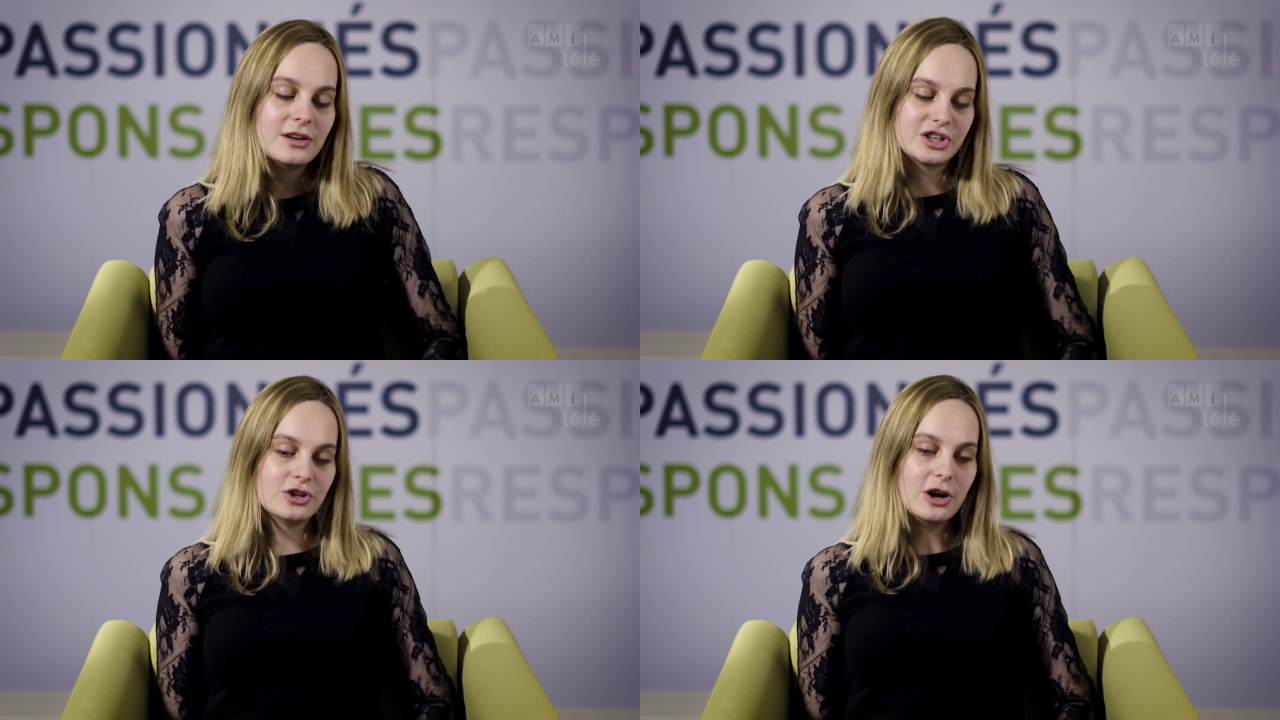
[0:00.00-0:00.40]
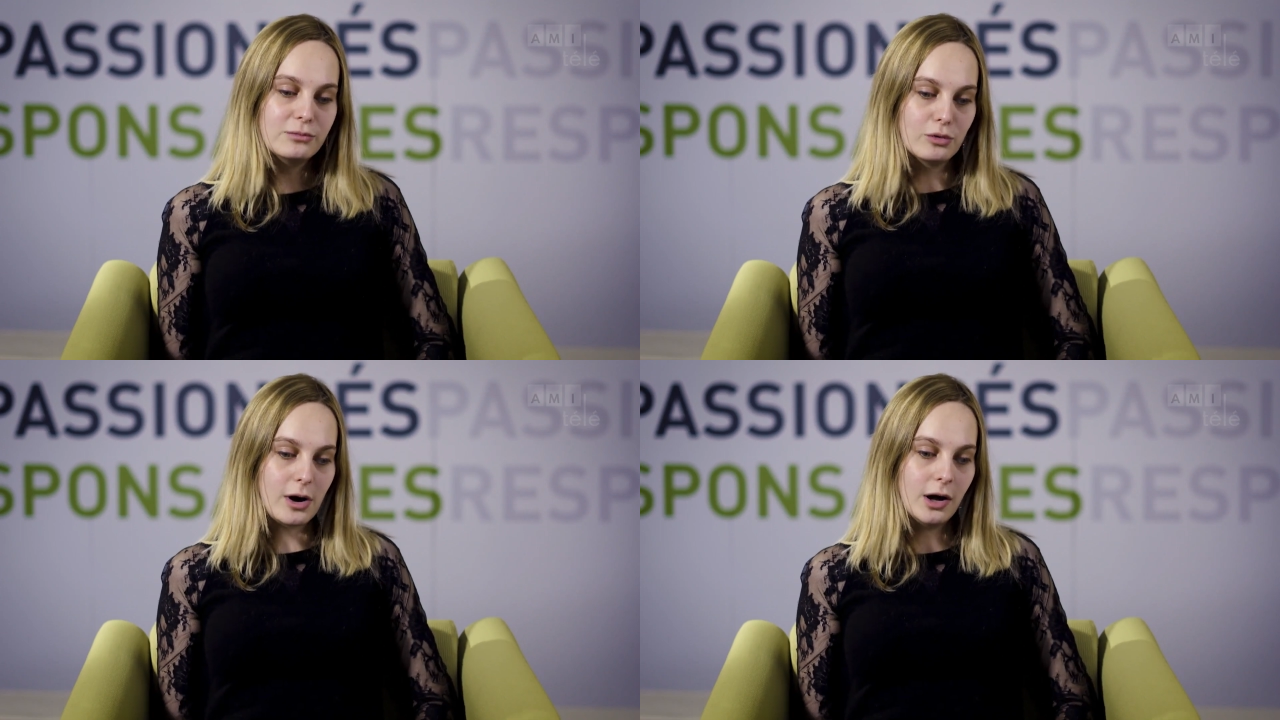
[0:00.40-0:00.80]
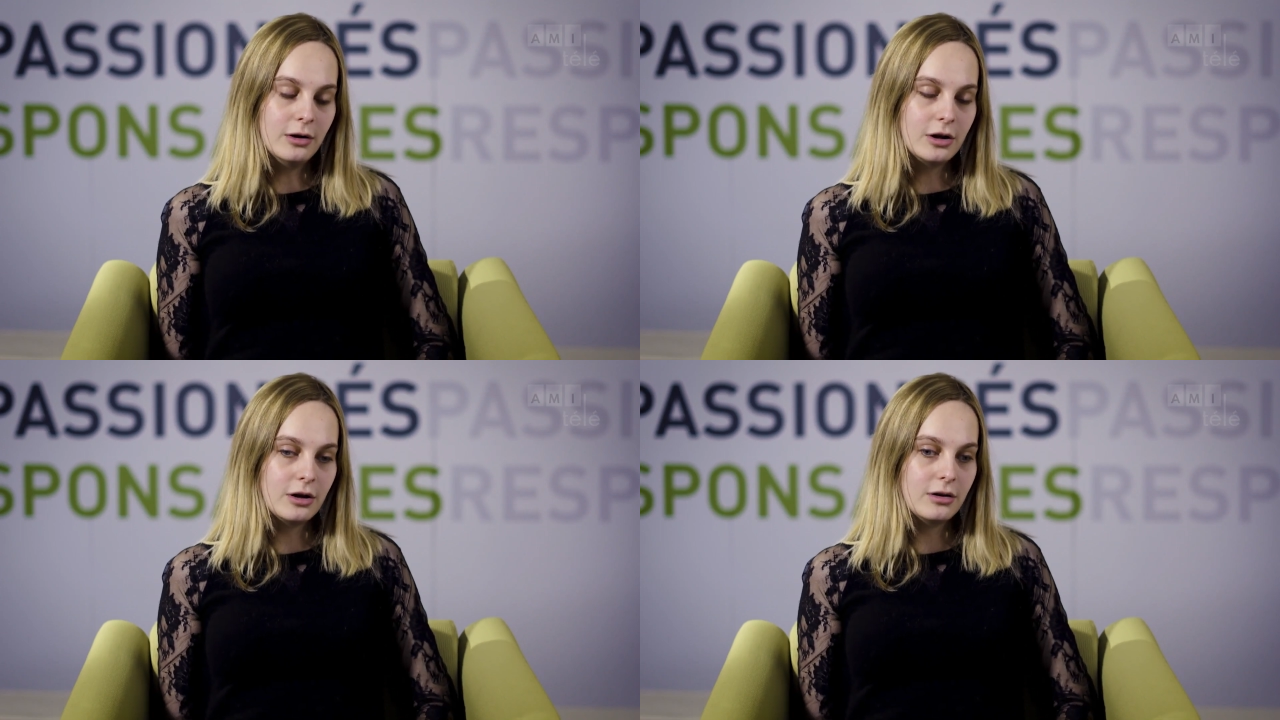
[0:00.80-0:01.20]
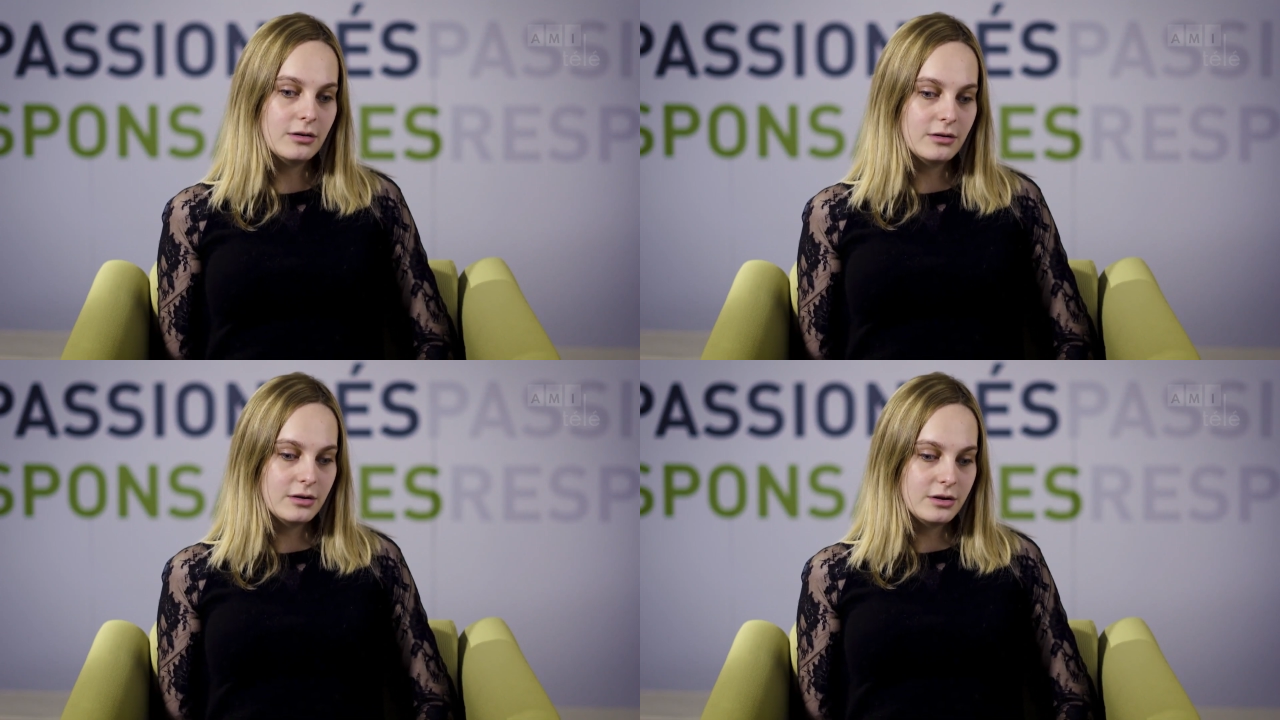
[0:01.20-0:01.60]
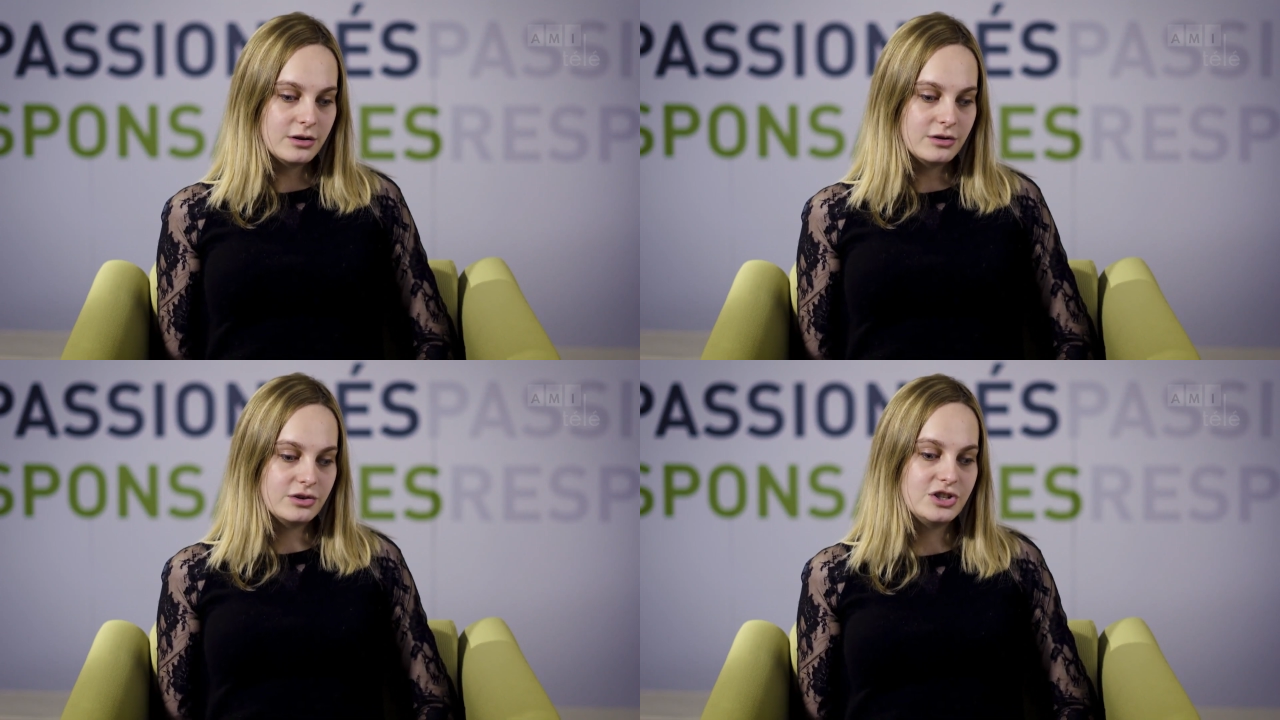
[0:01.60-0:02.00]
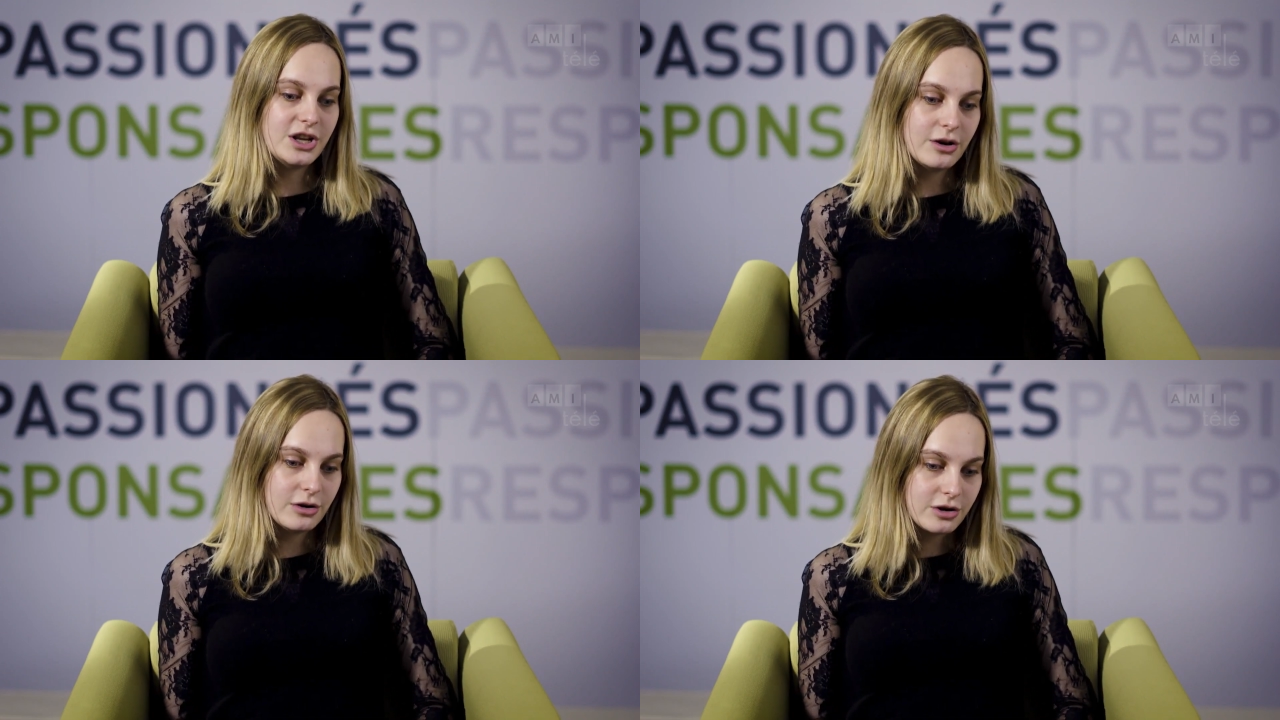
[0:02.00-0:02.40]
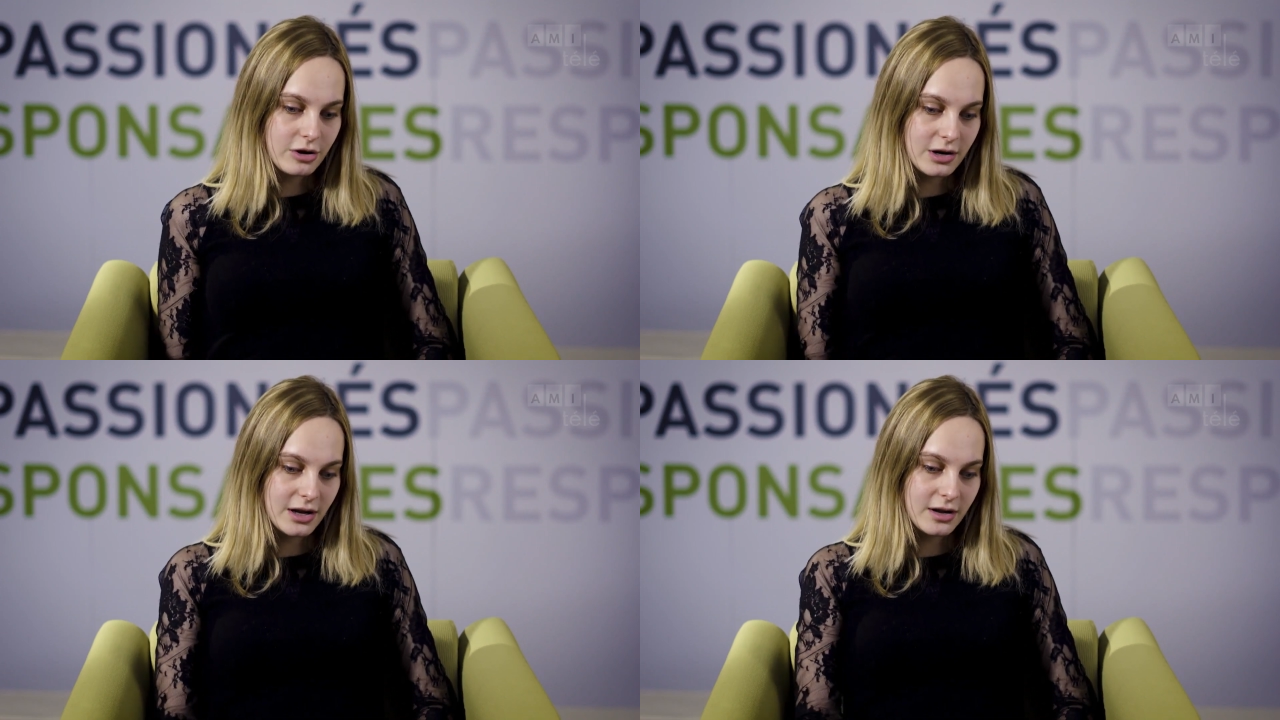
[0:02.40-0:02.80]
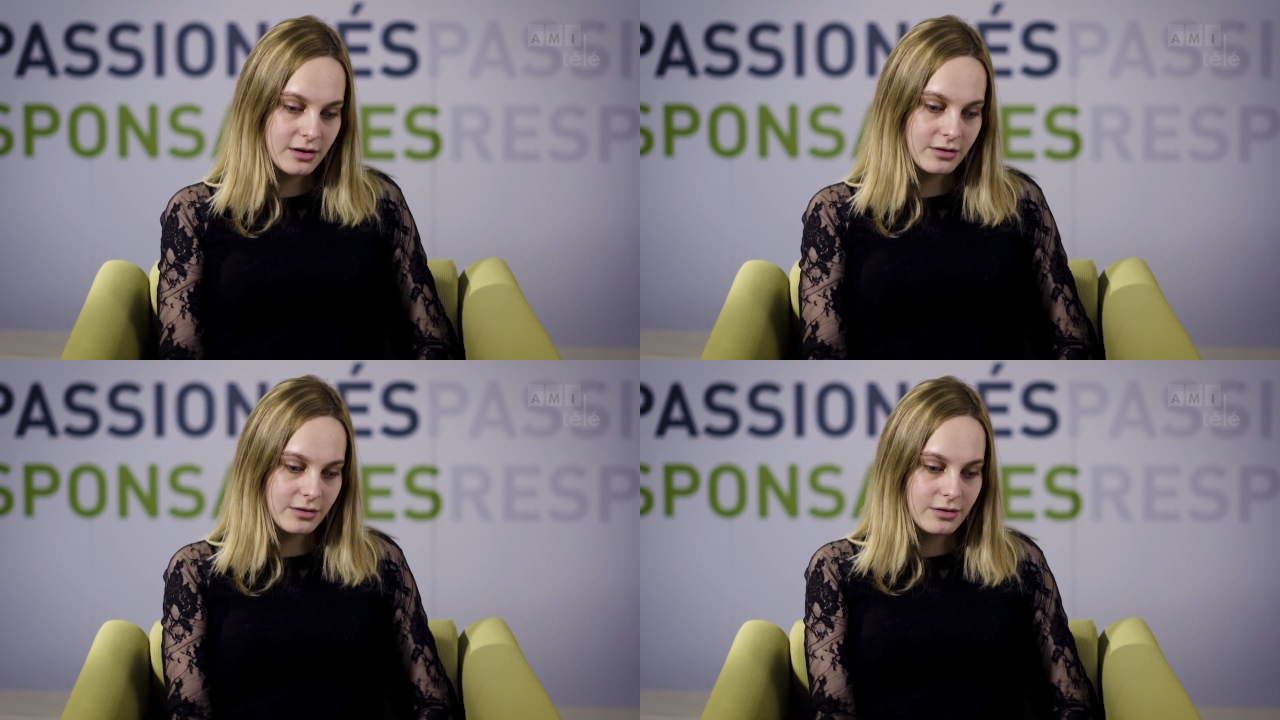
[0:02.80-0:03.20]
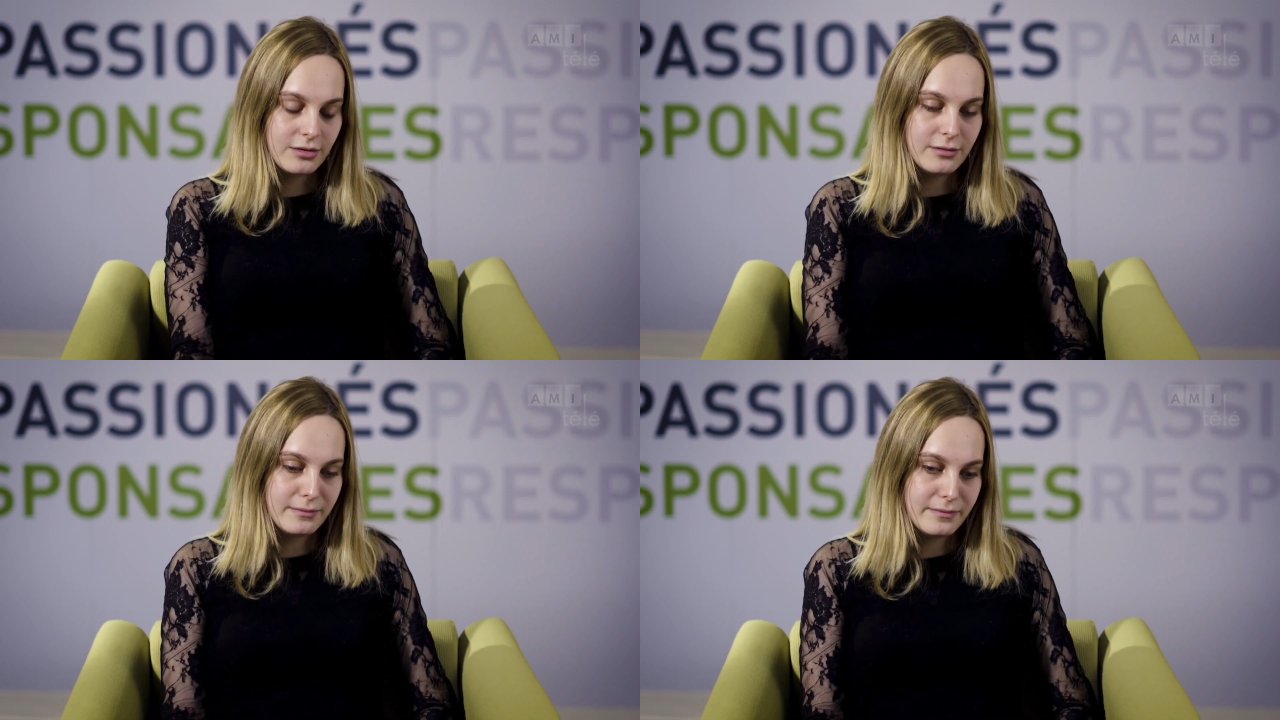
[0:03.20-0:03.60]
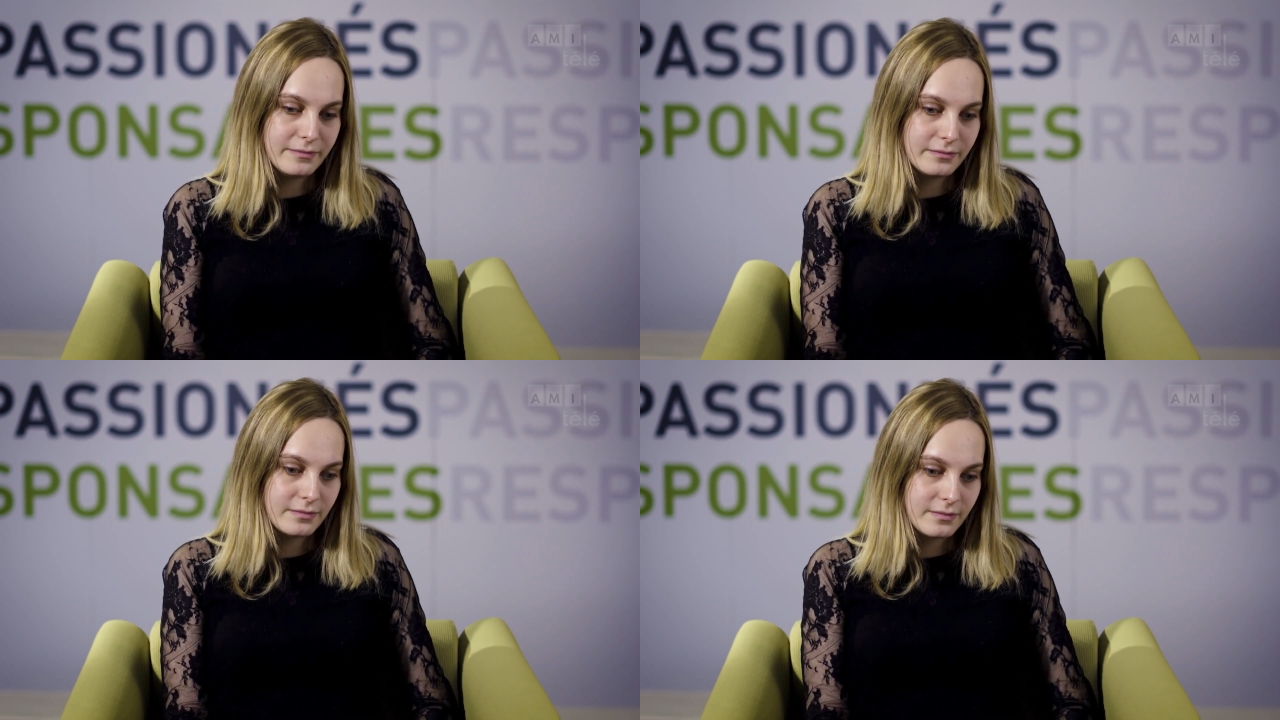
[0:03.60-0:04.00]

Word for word: J'ai une robe noire, j'ai un collant euh,